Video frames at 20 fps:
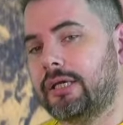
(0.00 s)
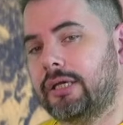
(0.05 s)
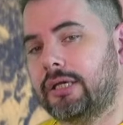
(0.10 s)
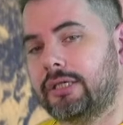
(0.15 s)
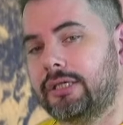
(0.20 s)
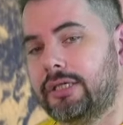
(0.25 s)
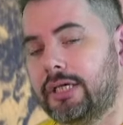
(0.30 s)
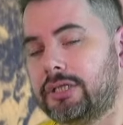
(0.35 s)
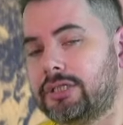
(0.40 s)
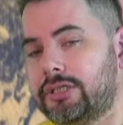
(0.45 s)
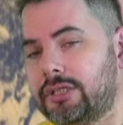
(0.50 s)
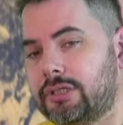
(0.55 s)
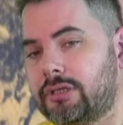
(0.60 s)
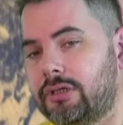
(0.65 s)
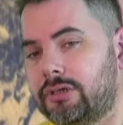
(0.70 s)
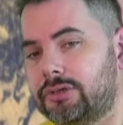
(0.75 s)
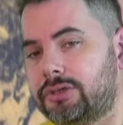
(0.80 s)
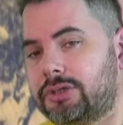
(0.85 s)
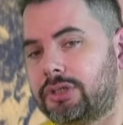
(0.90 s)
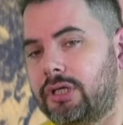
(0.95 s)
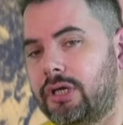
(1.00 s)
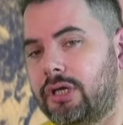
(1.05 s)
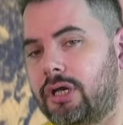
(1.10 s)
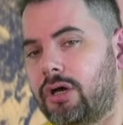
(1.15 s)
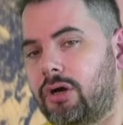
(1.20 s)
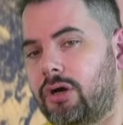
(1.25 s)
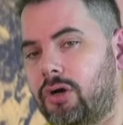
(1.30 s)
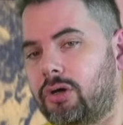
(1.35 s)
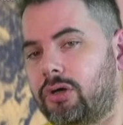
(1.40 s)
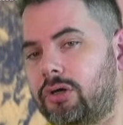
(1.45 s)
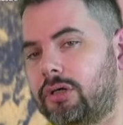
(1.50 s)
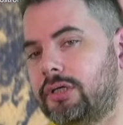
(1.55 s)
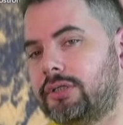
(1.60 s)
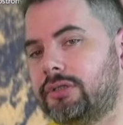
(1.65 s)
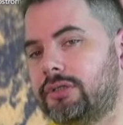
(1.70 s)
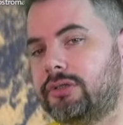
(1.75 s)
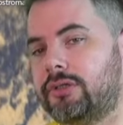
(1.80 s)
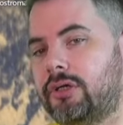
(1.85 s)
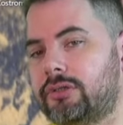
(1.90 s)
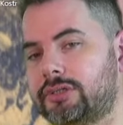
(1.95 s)
Jeśli chodzi o
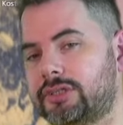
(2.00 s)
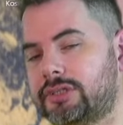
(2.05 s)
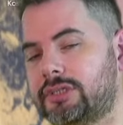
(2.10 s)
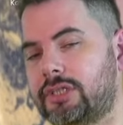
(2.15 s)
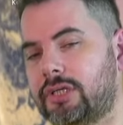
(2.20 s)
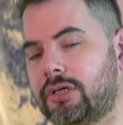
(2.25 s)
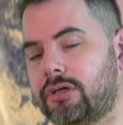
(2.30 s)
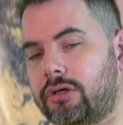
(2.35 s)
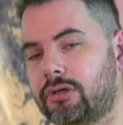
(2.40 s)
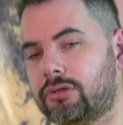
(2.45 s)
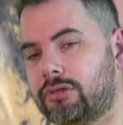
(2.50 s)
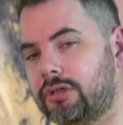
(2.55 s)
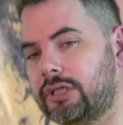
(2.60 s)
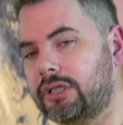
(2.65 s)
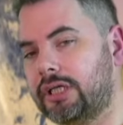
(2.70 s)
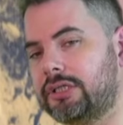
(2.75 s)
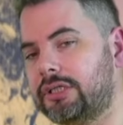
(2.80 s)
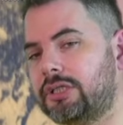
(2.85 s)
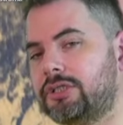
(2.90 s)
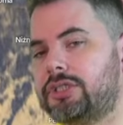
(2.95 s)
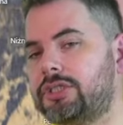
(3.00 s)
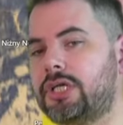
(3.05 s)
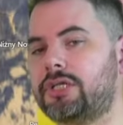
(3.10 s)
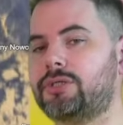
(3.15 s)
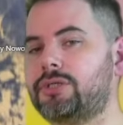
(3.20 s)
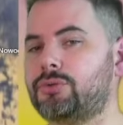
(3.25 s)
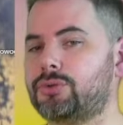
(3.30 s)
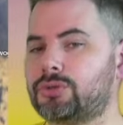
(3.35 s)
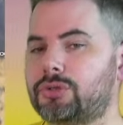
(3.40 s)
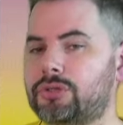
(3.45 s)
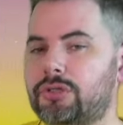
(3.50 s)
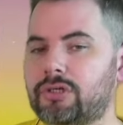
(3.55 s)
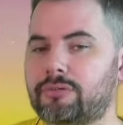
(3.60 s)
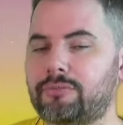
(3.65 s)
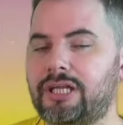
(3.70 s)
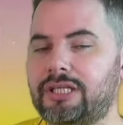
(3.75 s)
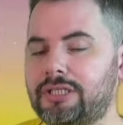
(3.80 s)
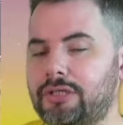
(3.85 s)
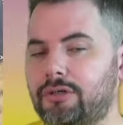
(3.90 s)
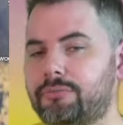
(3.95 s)
noc i o kolejny dzień, już
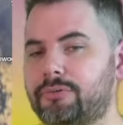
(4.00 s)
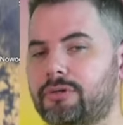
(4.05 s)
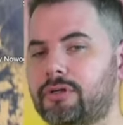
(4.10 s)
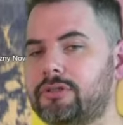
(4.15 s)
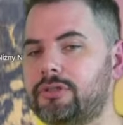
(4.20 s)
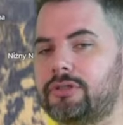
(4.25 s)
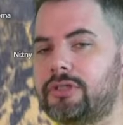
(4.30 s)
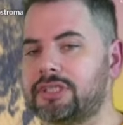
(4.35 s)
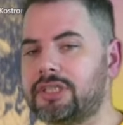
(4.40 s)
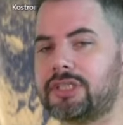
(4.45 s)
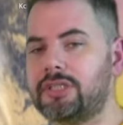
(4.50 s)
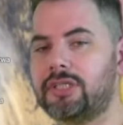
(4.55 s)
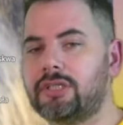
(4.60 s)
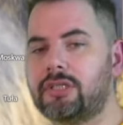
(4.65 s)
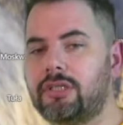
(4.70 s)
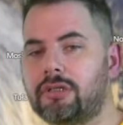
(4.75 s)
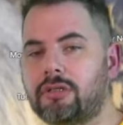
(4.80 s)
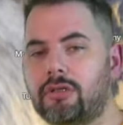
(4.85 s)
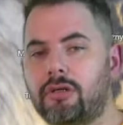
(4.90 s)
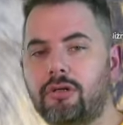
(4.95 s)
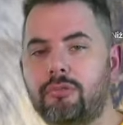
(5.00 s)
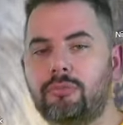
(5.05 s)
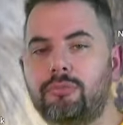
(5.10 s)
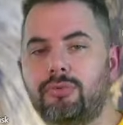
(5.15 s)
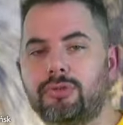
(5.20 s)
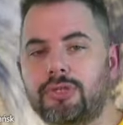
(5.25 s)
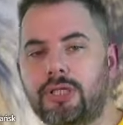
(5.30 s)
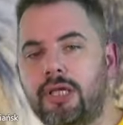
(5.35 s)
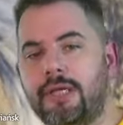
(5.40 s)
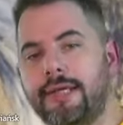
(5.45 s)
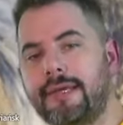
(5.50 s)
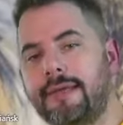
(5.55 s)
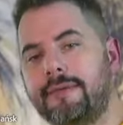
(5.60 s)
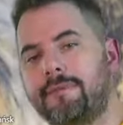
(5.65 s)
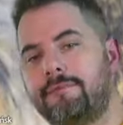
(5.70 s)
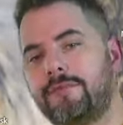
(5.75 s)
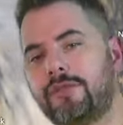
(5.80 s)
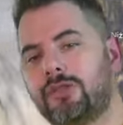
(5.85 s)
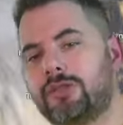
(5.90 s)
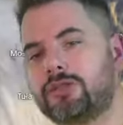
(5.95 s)
normalnie o prognozę, nie tylko o burzę,
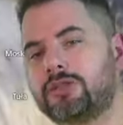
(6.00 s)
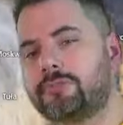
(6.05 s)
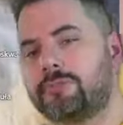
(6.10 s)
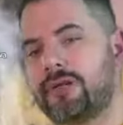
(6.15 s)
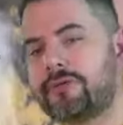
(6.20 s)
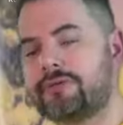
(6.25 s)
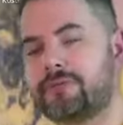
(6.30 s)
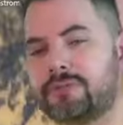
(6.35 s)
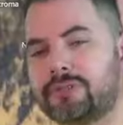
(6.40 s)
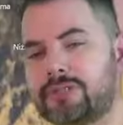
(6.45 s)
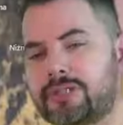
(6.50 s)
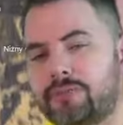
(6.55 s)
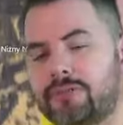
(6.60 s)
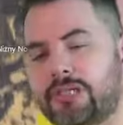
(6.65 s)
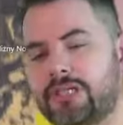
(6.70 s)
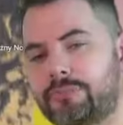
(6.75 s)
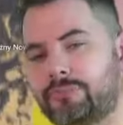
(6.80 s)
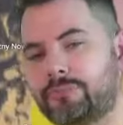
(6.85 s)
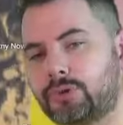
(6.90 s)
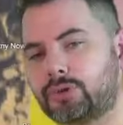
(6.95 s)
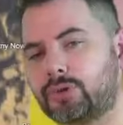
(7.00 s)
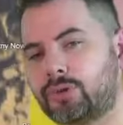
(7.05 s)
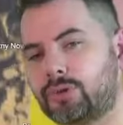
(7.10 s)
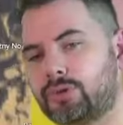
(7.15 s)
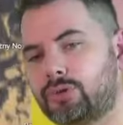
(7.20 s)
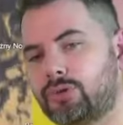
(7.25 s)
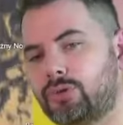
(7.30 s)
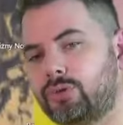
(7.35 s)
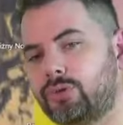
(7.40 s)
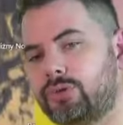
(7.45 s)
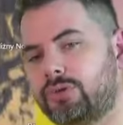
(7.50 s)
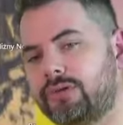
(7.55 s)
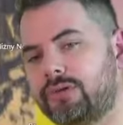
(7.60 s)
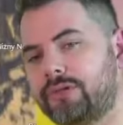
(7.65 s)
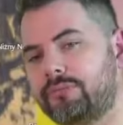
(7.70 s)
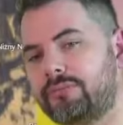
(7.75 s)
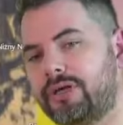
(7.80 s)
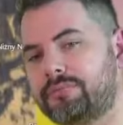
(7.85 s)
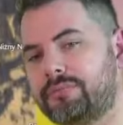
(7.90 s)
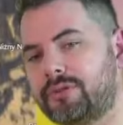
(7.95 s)
no to sprawdźmy sobie na początku e,
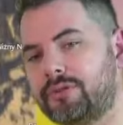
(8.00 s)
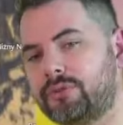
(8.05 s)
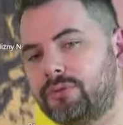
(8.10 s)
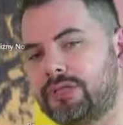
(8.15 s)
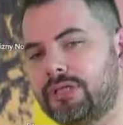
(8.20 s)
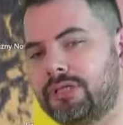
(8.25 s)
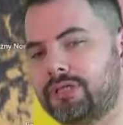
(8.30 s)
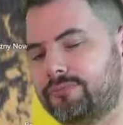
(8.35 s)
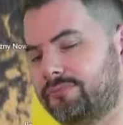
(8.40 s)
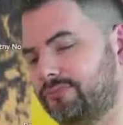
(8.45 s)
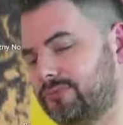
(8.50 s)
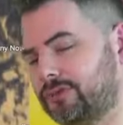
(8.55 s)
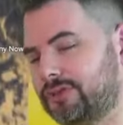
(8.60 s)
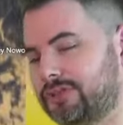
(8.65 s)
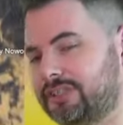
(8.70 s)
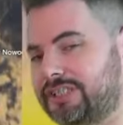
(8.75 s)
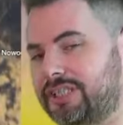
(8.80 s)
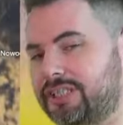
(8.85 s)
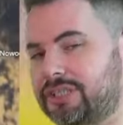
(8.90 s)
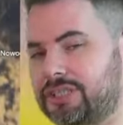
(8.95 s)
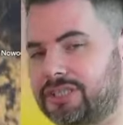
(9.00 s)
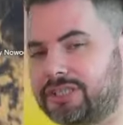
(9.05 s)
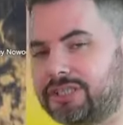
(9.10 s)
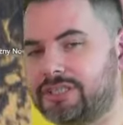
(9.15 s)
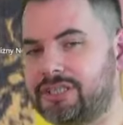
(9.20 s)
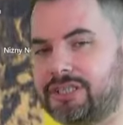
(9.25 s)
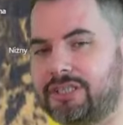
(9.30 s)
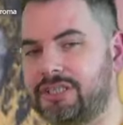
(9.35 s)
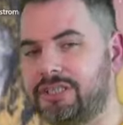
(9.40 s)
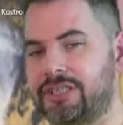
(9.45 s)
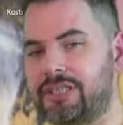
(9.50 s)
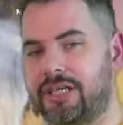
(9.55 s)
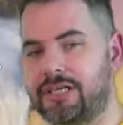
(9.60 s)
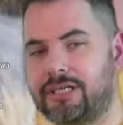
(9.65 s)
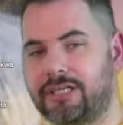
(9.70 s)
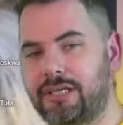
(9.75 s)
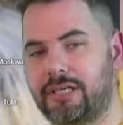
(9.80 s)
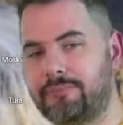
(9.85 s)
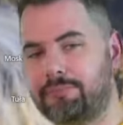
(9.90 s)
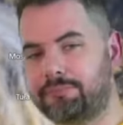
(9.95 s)
mapę e, zdjęcia
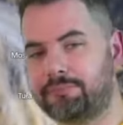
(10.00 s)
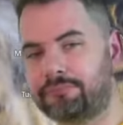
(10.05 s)
satelitarne.